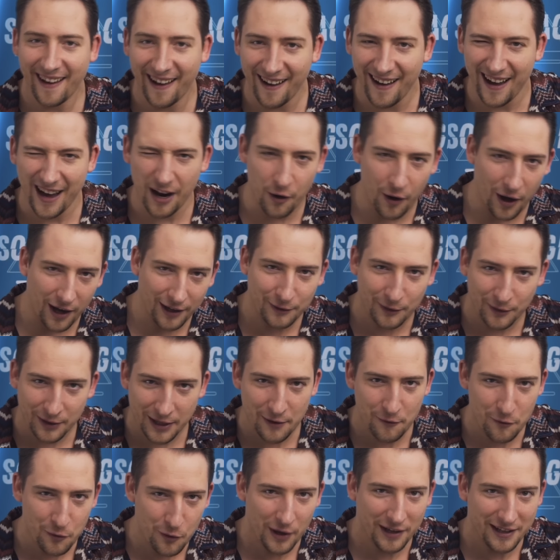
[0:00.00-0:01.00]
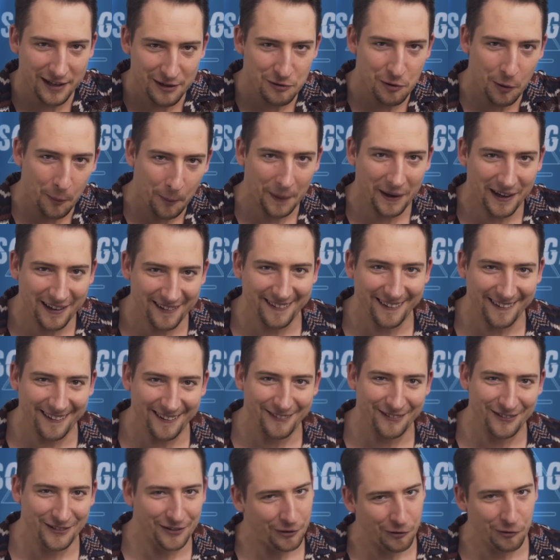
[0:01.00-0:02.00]
Hein Alors attendez-vous à des surprises euh,
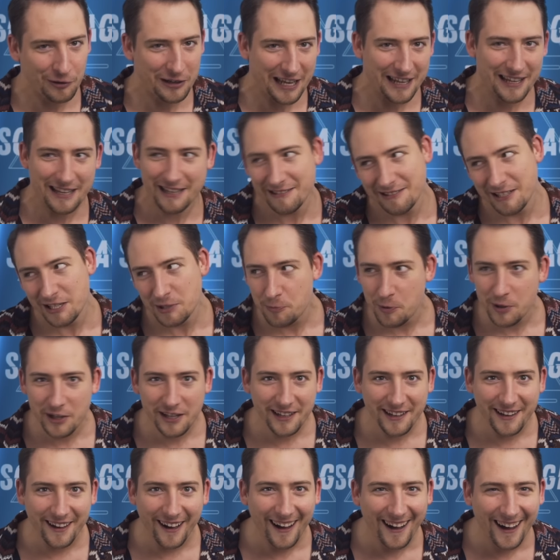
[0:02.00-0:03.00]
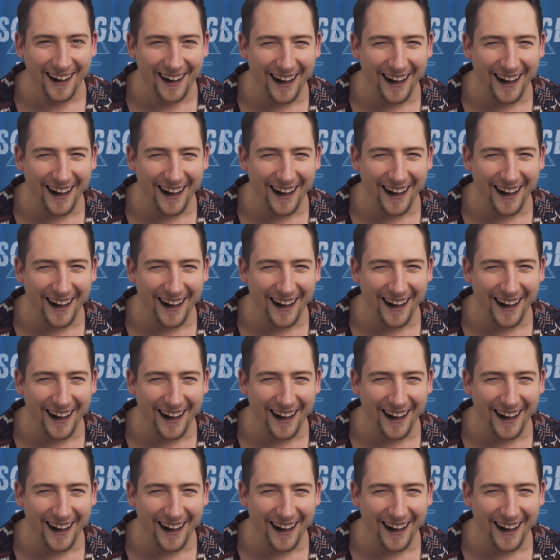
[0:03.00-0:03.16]
tout au long de l'année, si je puis dire.